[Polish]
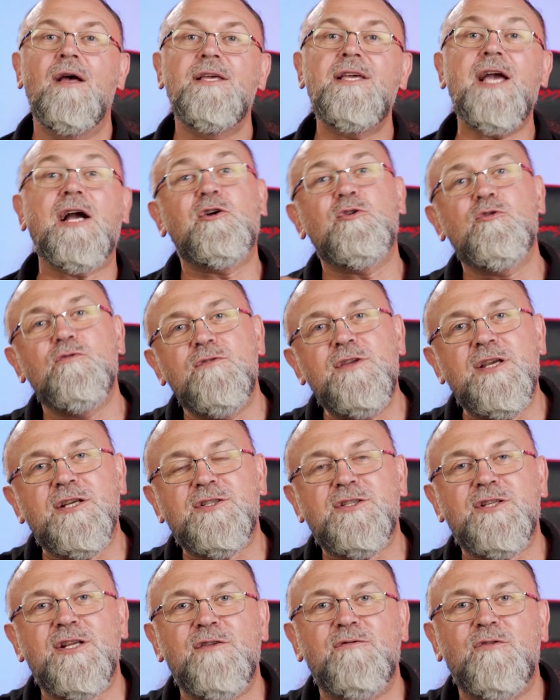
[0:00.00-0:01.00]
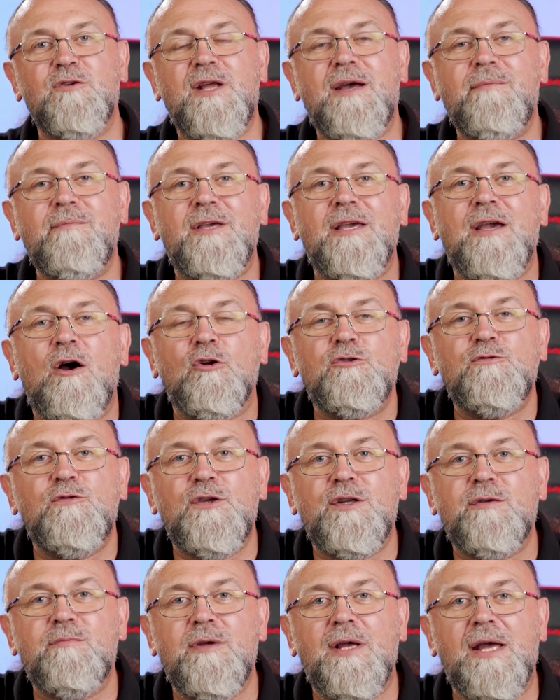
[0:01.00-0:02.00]
jak również z telefonami od
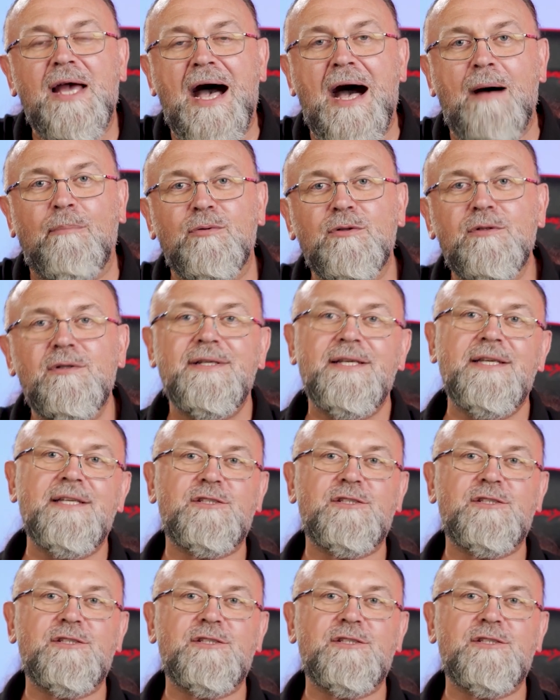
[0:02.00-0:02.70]
firmy Apple,